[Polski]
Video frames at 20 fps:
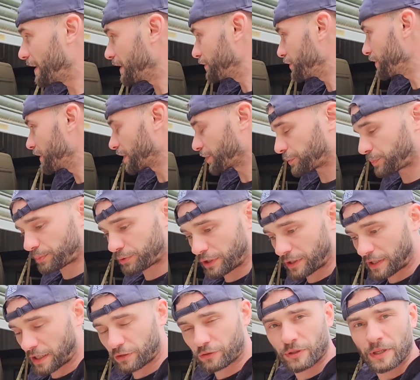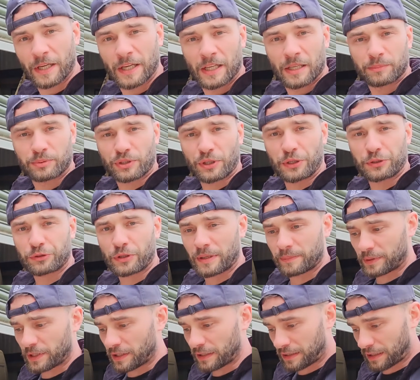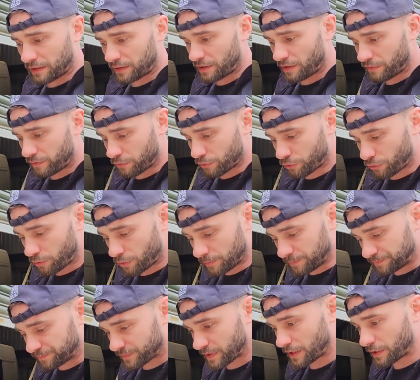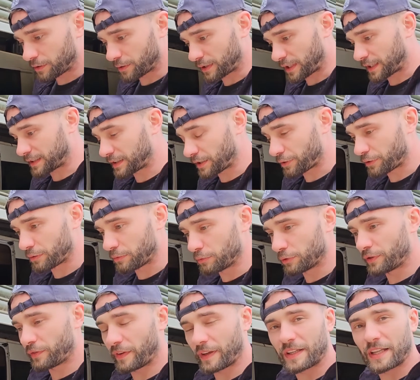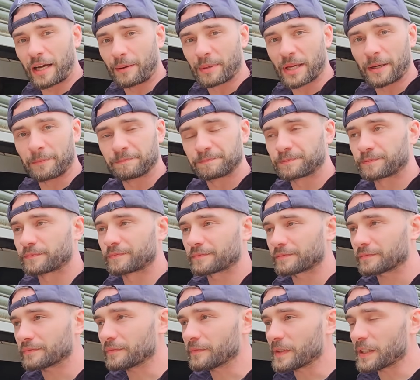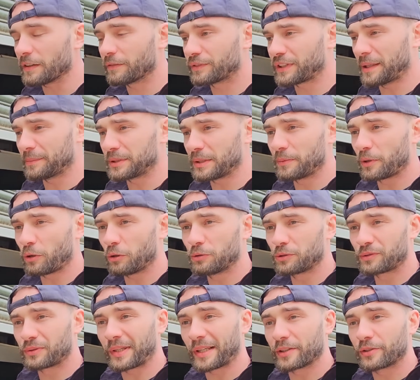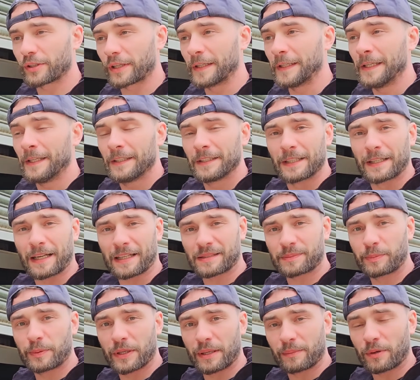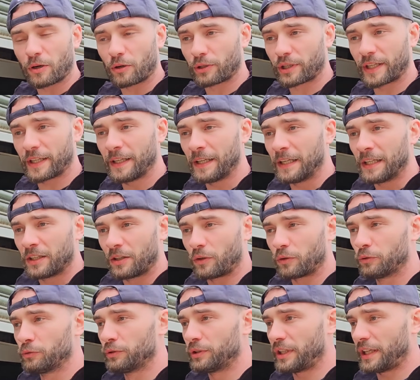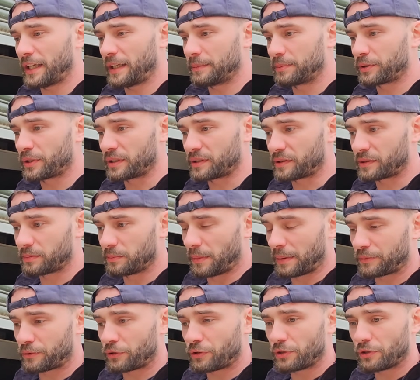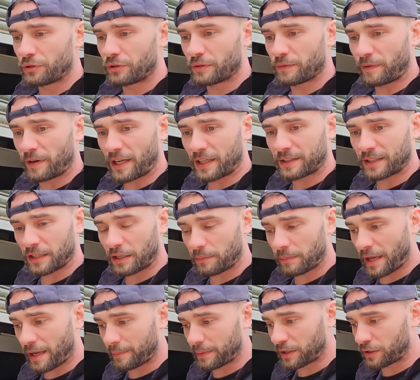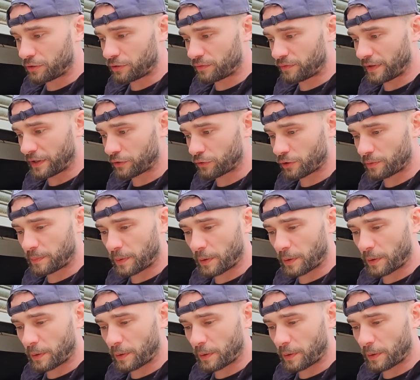leci na sprzedaż. Przeleżałem kilka dni w łóżku i to tak też uświadamia. W tamtym roku, słuchajcie, raz byłem chory. Ogólnie przez, mam 32 lata, nie miałem jakichś większych